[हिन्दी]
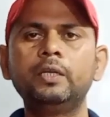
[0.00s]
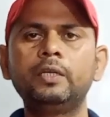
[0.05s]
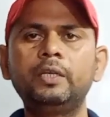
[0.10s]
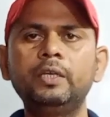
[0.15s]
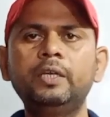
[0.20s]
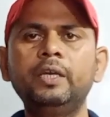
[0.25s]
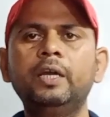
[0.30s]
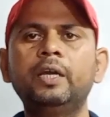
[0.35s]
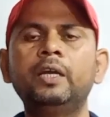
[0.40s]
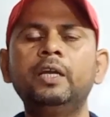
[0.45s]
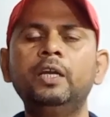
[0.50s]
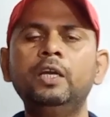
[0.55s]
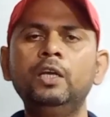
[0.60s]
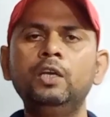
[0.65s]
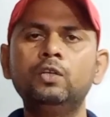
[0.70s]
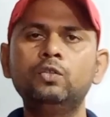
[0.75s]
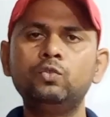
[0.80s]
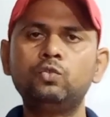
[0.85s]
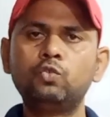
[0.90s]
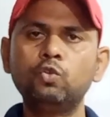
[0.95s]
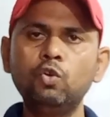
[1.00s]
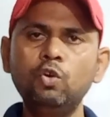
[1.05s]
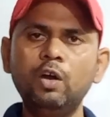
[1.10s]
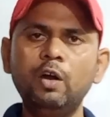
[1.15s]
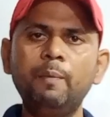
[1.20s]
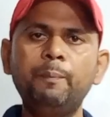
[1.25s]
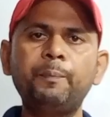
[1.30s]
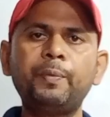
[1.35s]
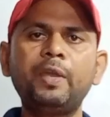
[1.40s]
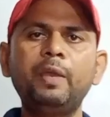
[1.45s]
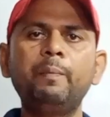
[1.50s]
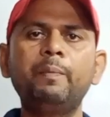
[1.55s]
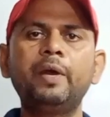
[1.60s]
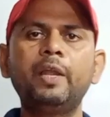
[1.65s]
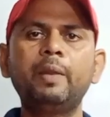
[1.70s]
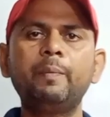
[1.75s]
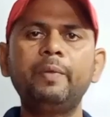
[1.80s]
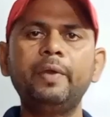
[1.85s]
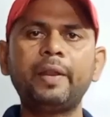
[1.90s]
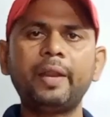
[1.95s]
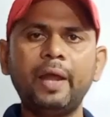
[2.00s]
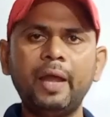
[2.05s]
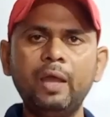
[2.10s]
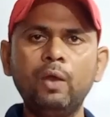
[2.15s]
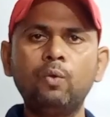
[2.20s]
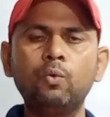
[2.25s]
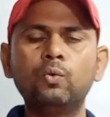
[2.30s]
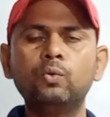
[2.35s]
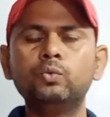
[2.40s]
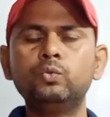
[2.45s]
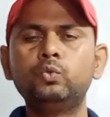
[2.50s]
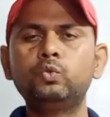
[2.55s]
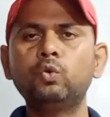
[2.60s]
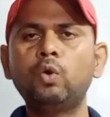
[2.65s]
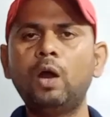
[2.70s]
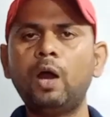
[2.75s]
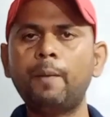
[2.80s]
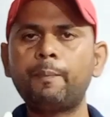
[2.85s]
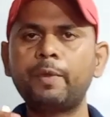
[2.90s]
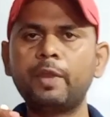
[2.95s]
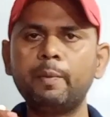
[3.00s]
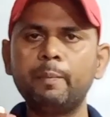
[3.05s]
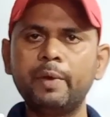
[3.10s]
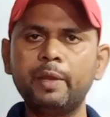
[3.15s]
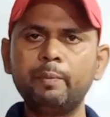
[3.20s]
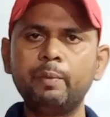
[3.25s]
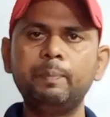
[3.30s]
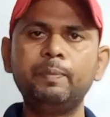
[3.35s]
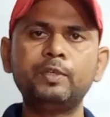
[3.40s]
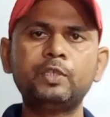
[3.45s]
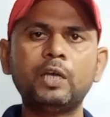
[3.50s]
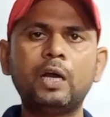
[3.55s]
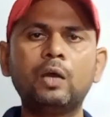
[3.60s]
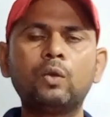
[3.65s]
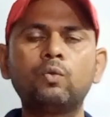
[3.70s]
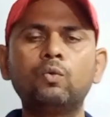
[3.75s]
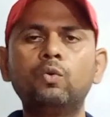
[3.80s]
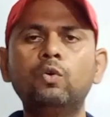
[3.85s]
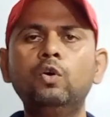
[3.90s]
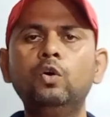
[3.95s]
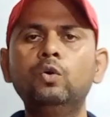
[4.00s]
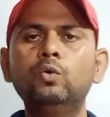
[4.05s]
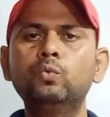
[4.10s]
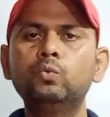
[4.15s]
ठीक है जो आपके मन में राय हो जो आपके मन में विचार हो